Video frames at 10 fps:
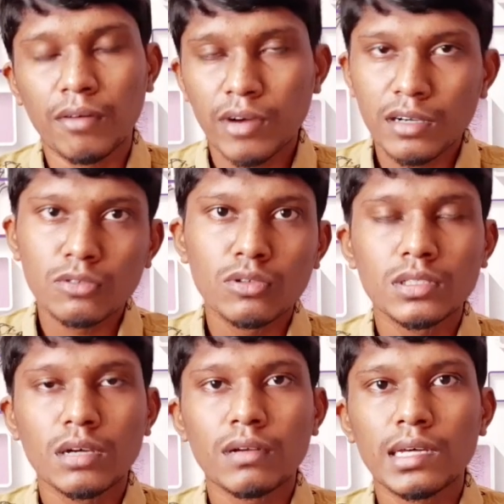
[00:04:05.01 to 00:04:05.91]
அவார்டும்
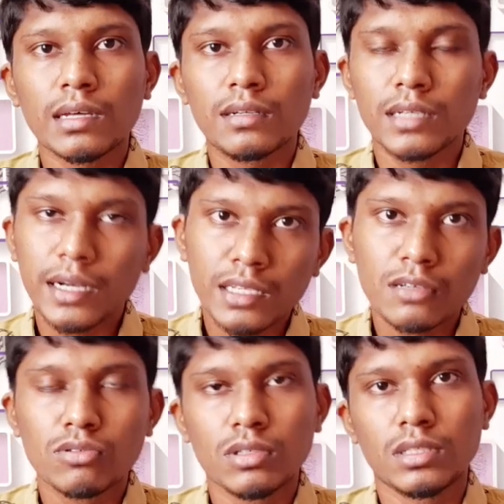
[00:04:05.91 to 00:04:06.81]
கொடுக்க தேவையில்ல
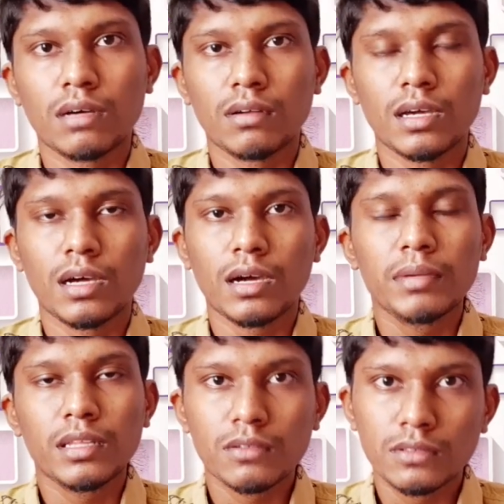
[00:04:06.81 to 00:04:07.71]
ரேட்டிங்கும் கொடுக்க தேவையில்ல
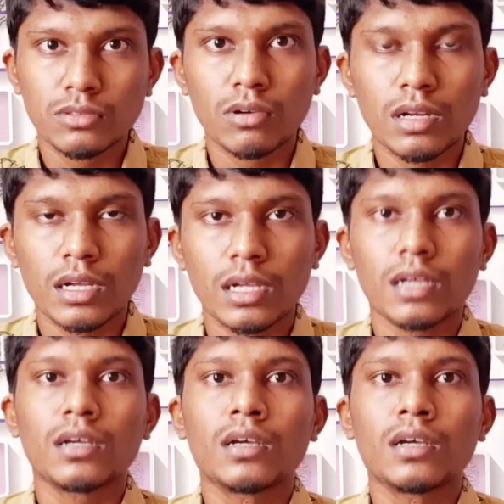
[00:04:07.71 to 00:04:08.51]
அப்படி தான் வந்து சொல்கிறாங்க